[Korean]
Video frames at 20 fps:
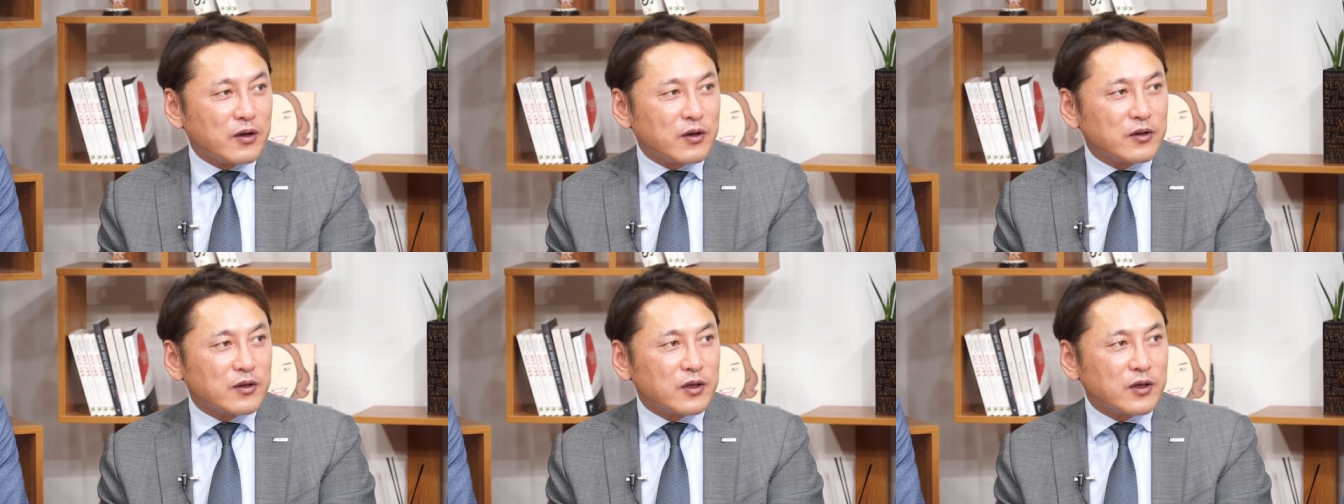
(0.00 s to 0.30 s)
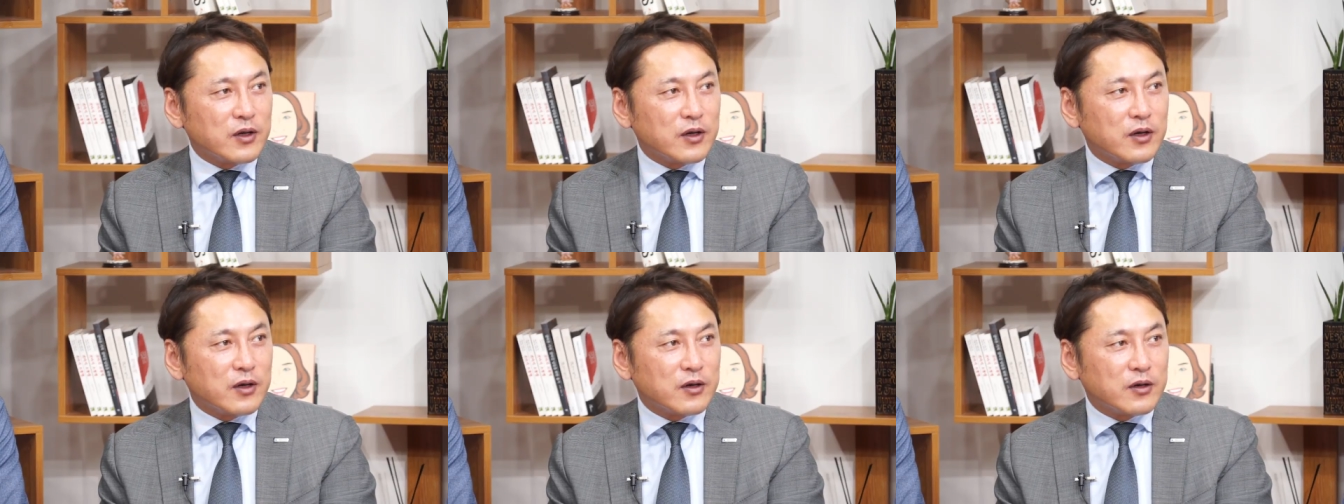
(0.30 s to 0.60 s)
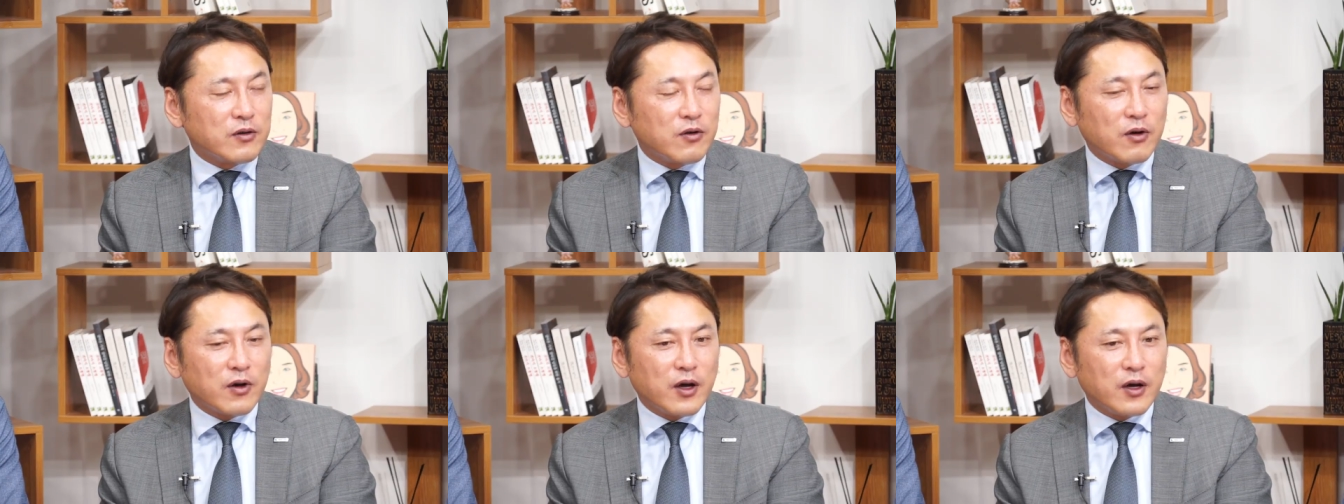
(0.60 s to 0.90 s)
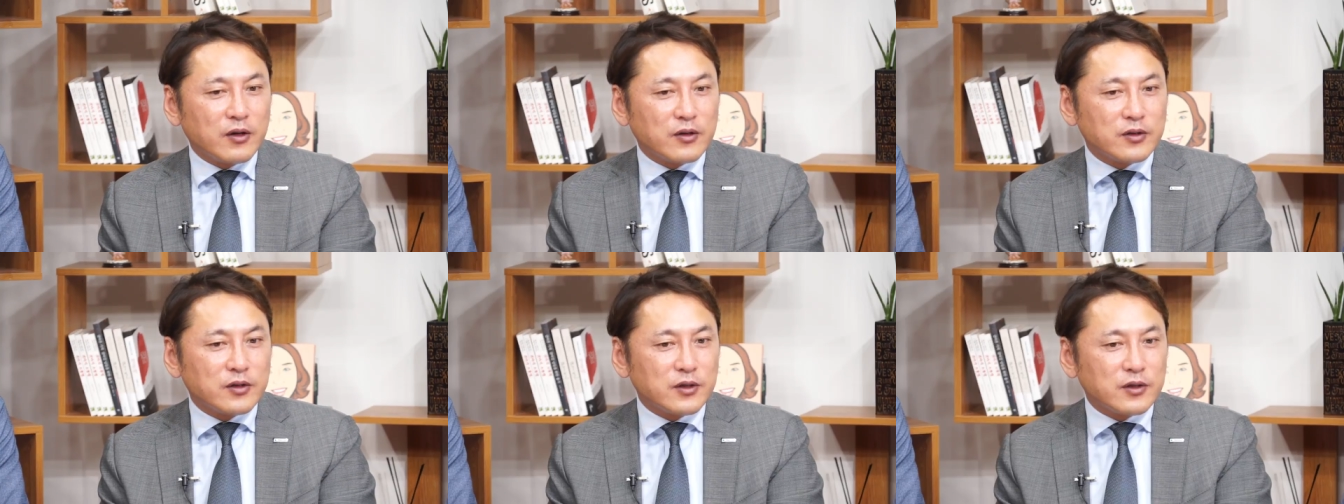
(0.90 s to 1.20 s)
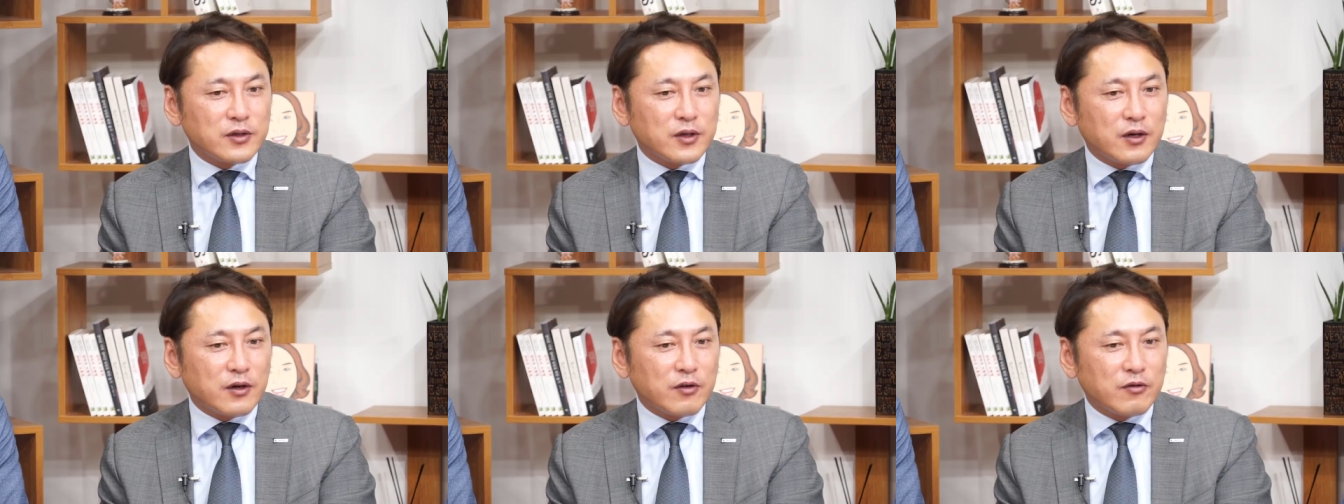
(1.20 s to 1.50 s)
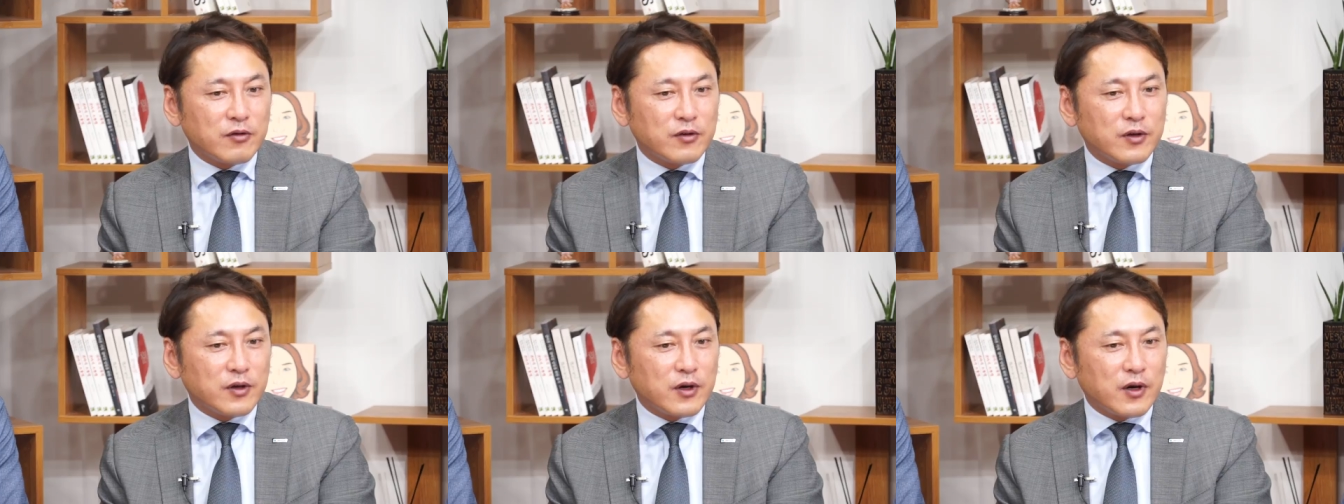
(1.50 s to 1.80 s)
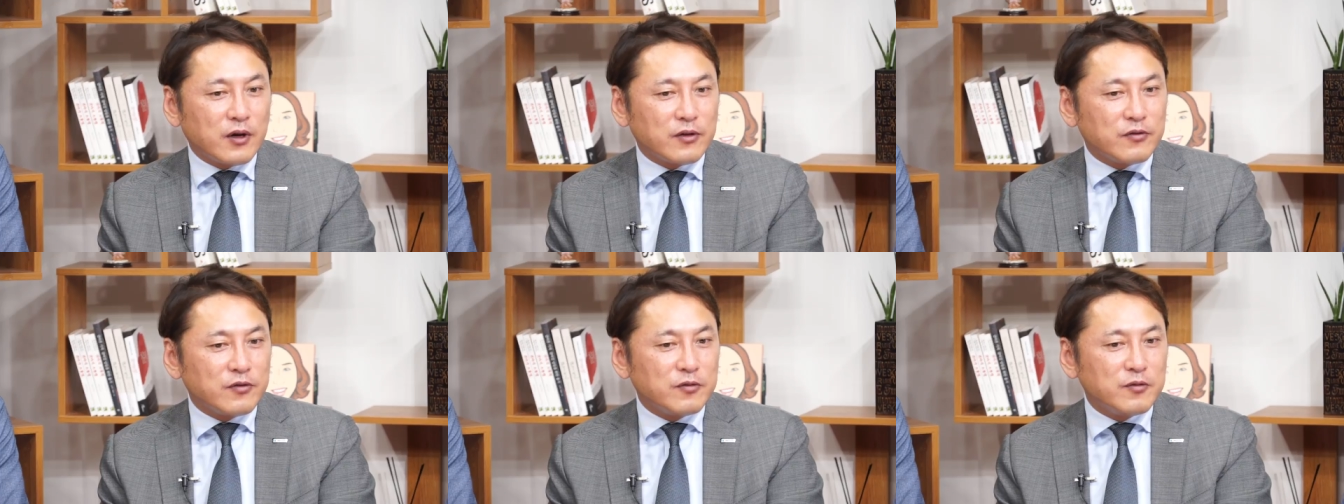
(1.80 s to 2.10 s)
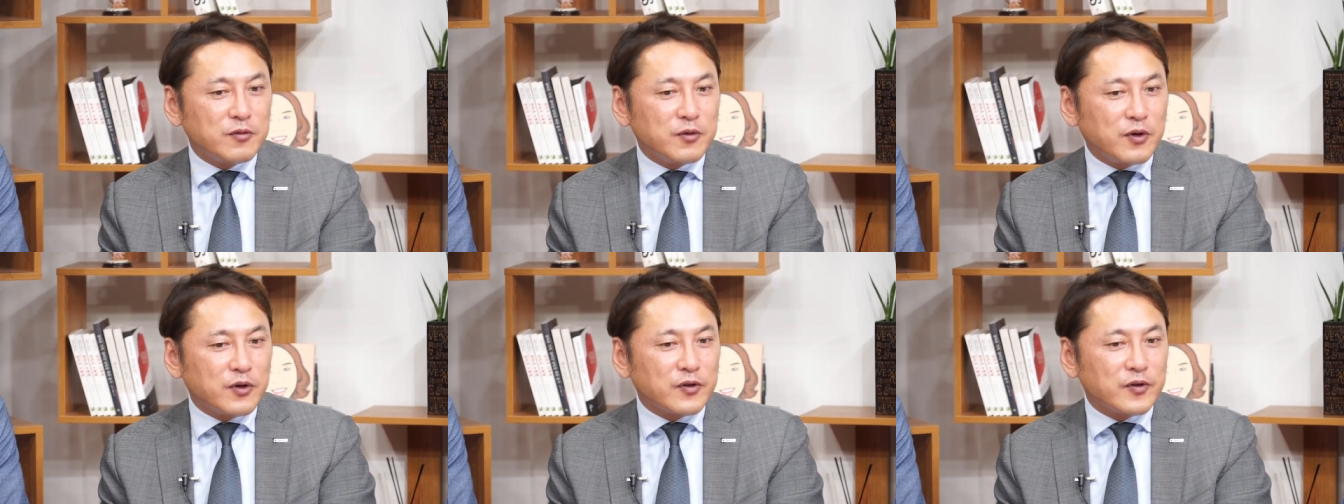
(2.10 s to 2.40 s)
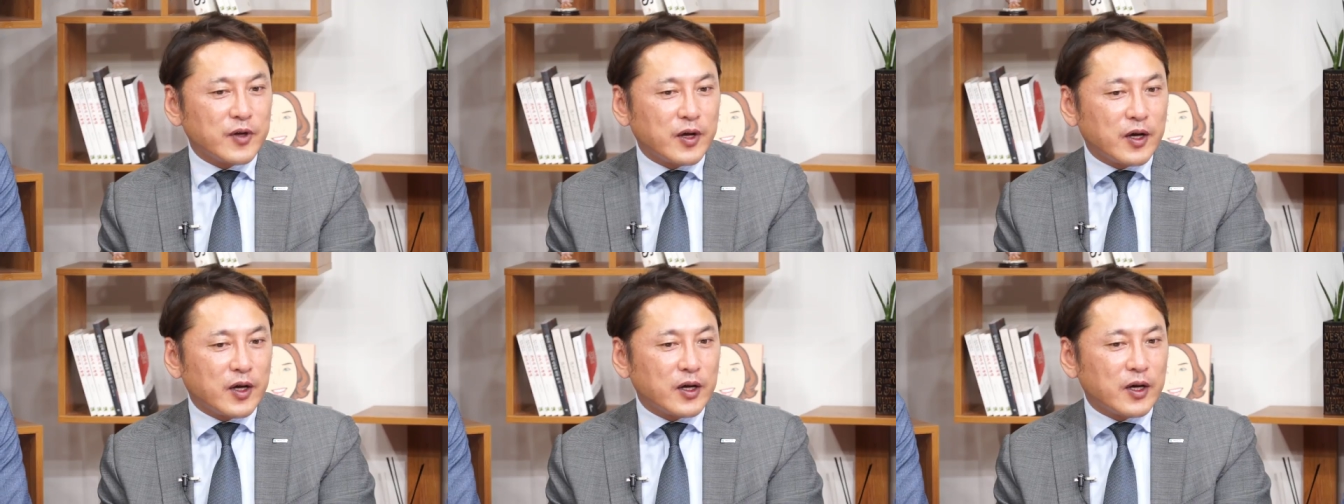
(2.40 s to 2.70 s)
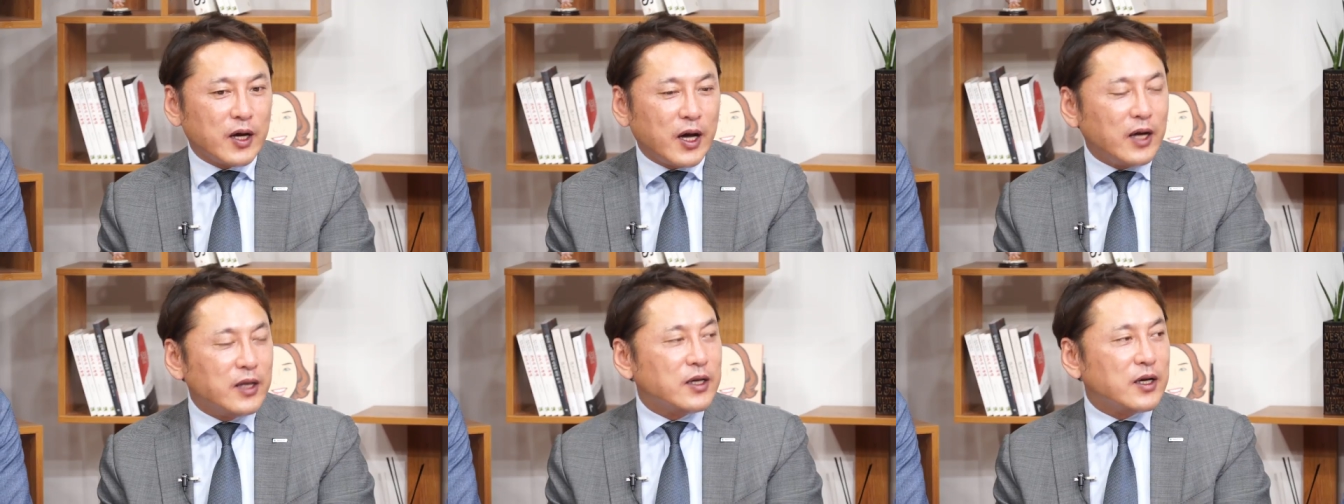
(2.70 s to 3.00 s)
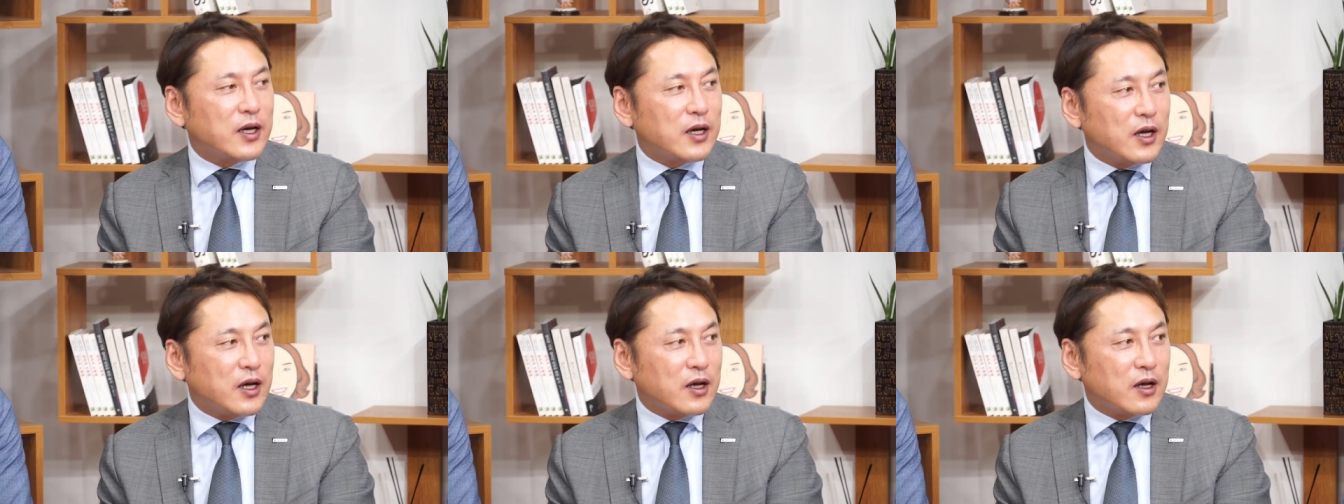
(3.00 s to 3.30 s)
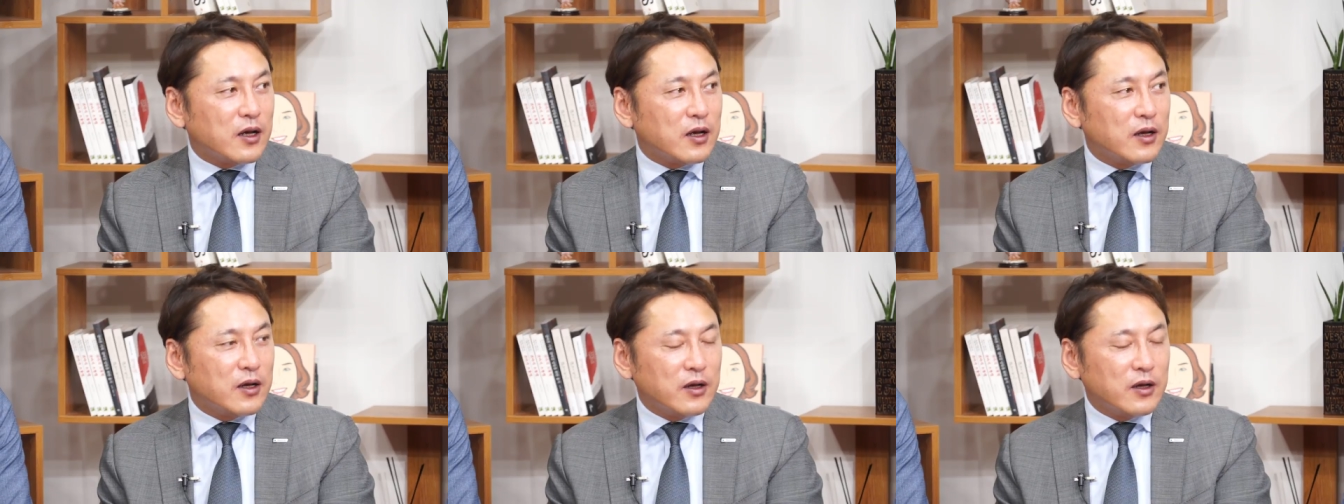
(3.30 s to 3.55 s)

근데 그렇게 이제 제가 리크루팅을 한 스무 명 이상 하니까